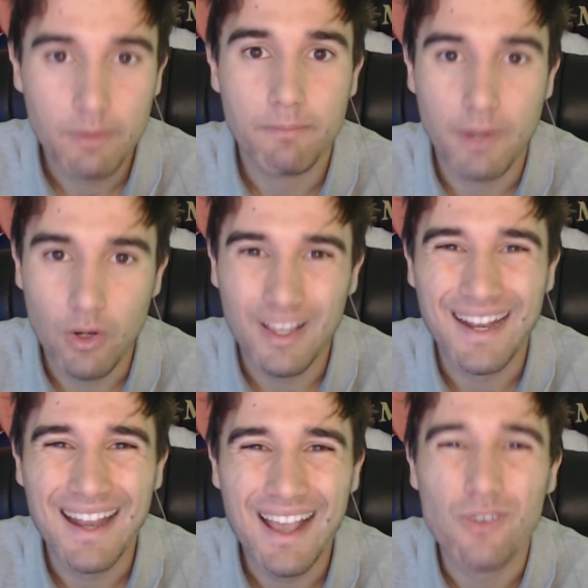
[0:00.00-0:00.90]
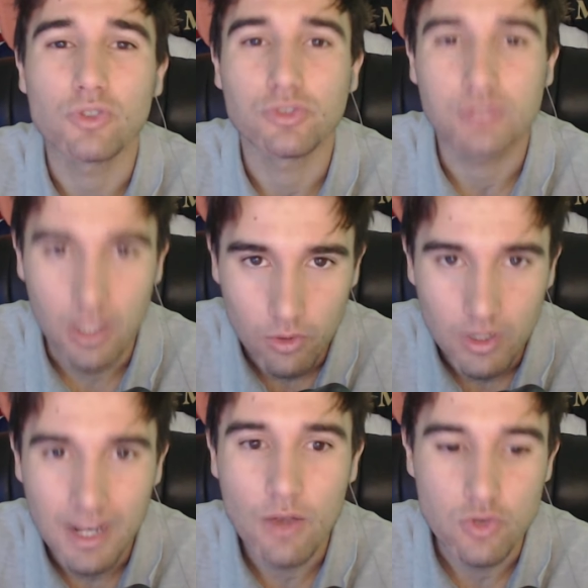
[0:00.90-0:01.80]
pero que le ha costado, le
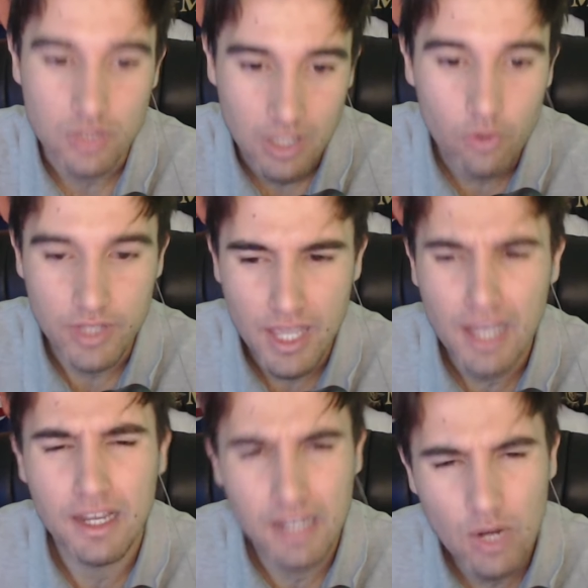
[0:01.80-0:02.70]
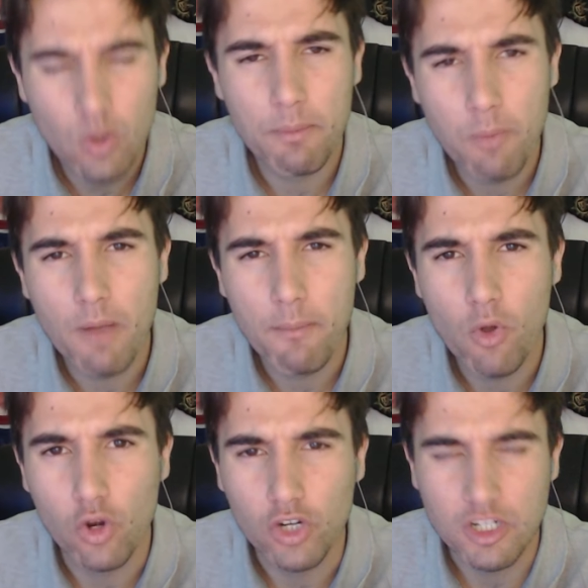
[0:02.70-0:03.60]
ha costado, ya creo que poco a poco
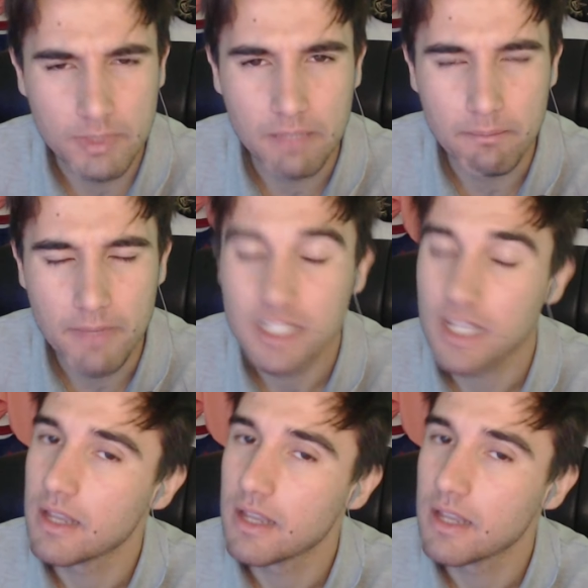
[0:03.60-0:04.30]
lo respetan más,